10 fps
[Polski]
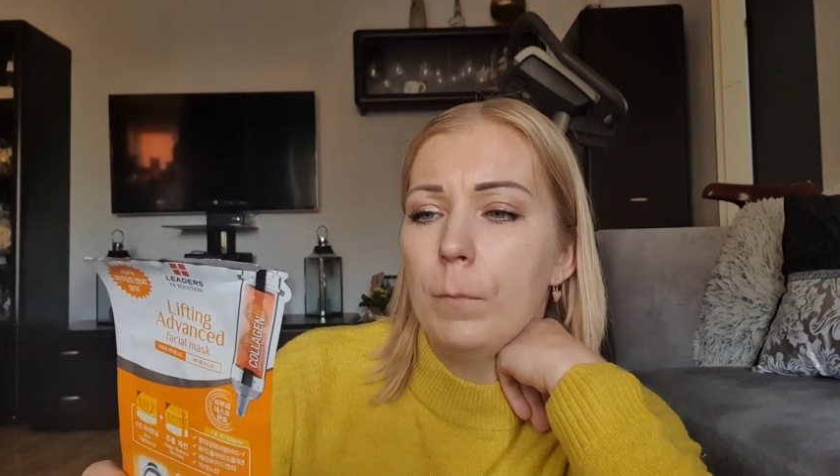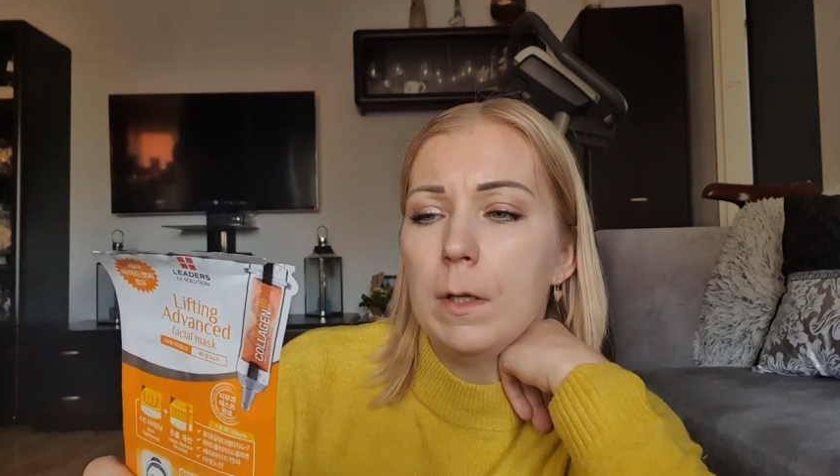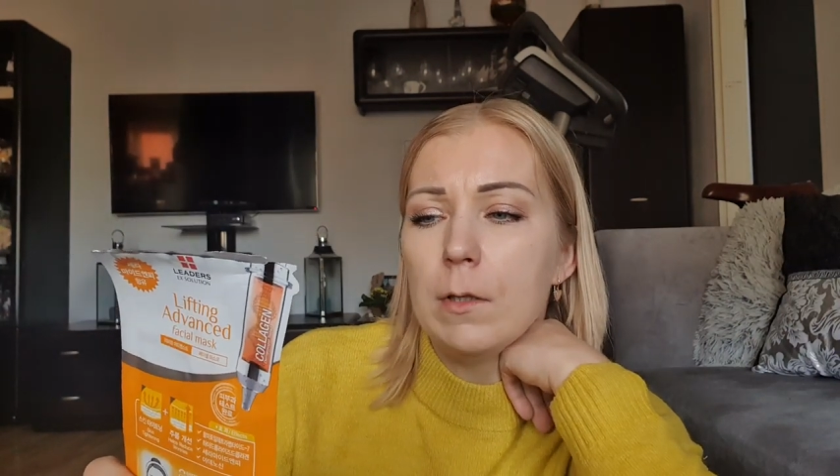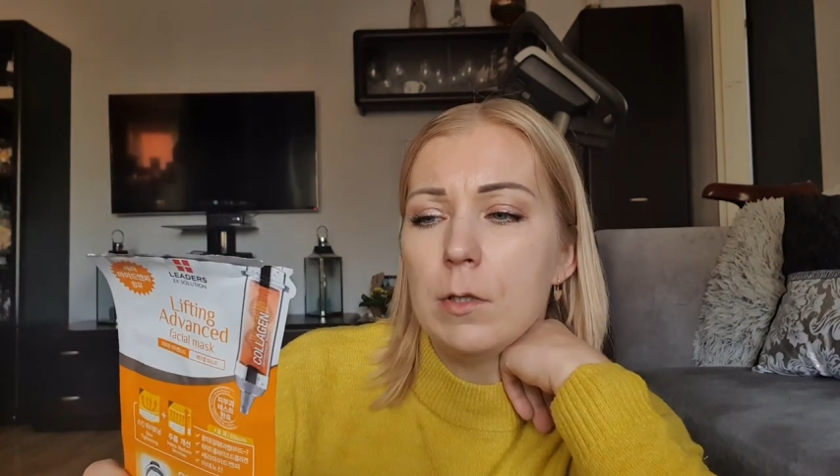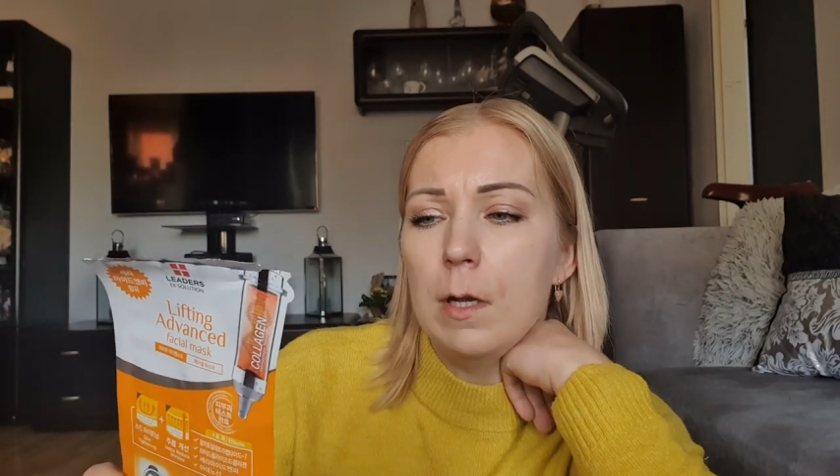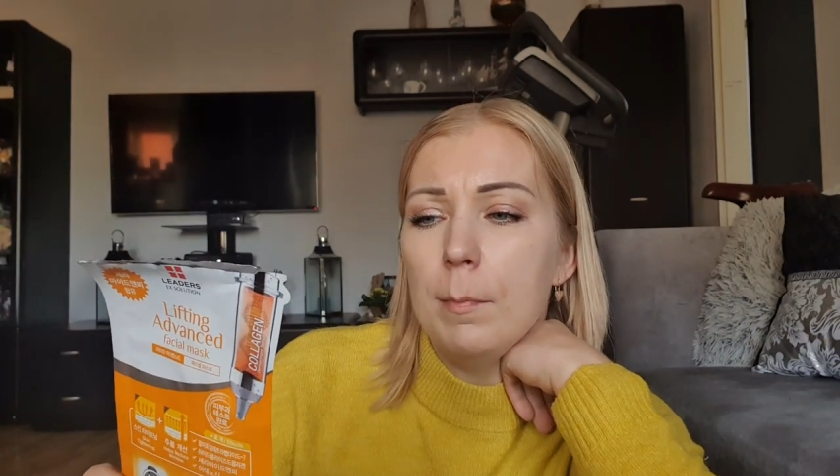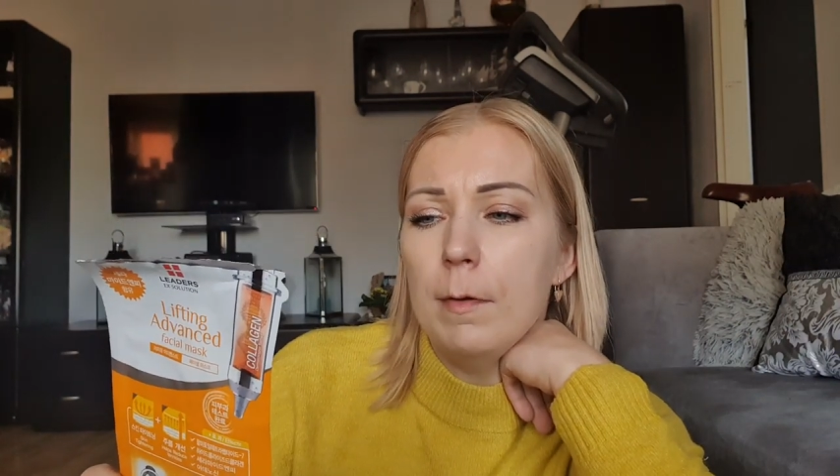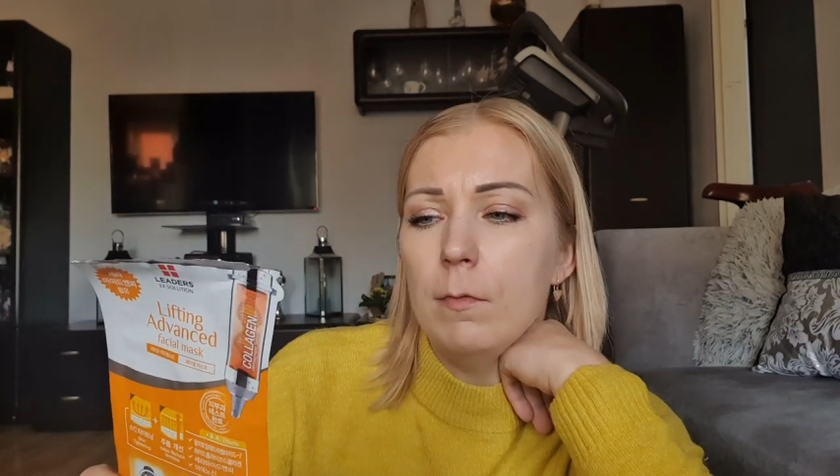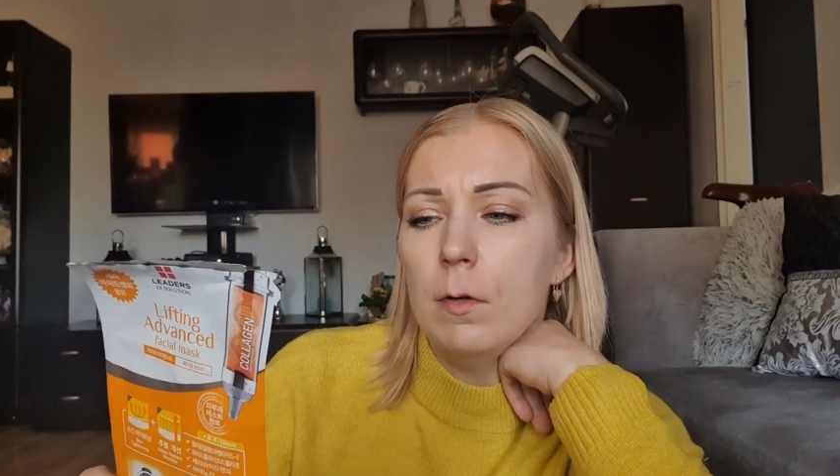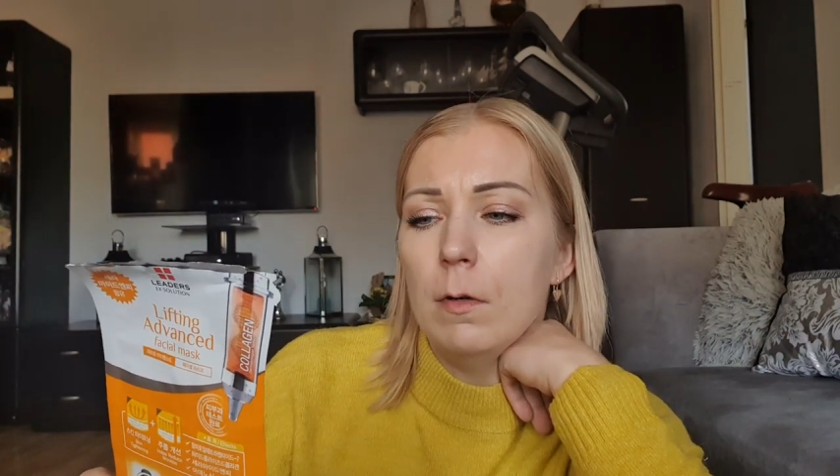Także na
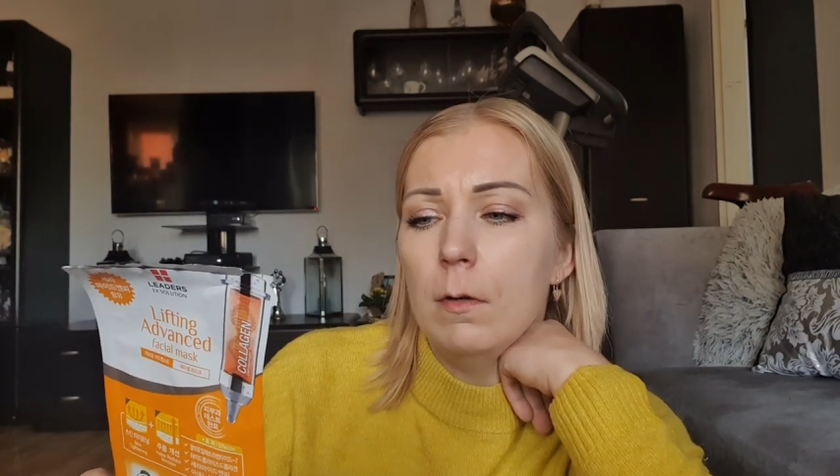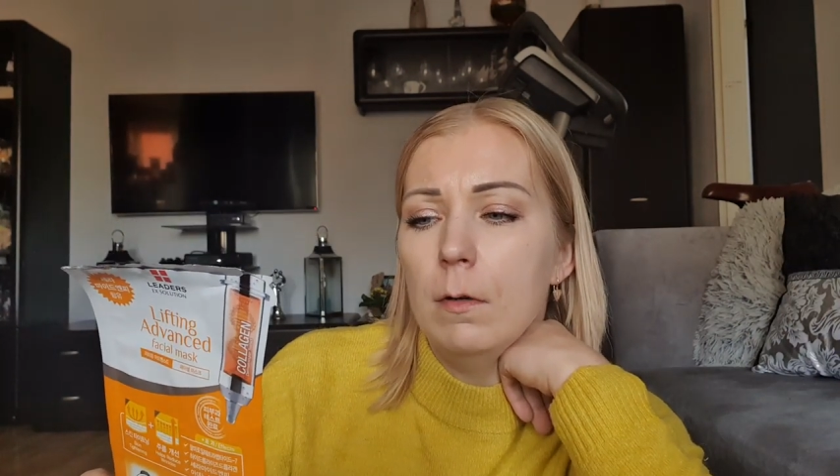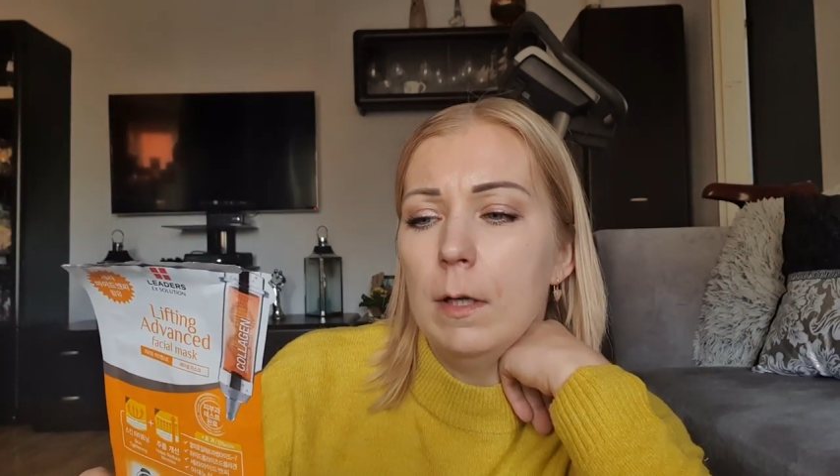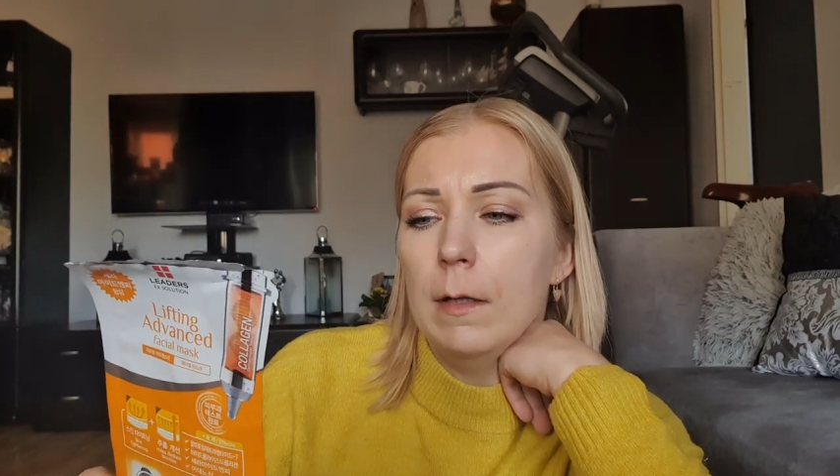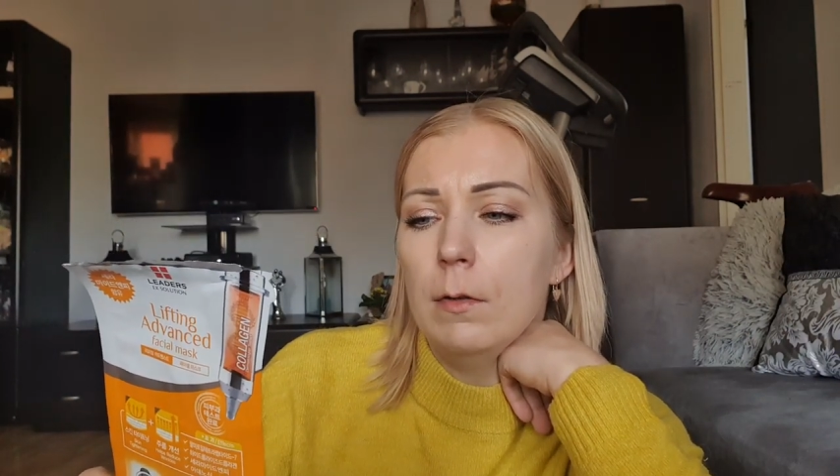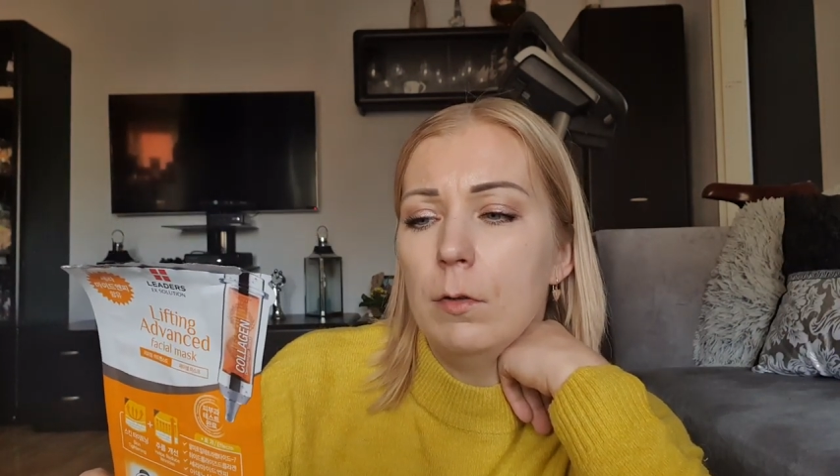pewno ja do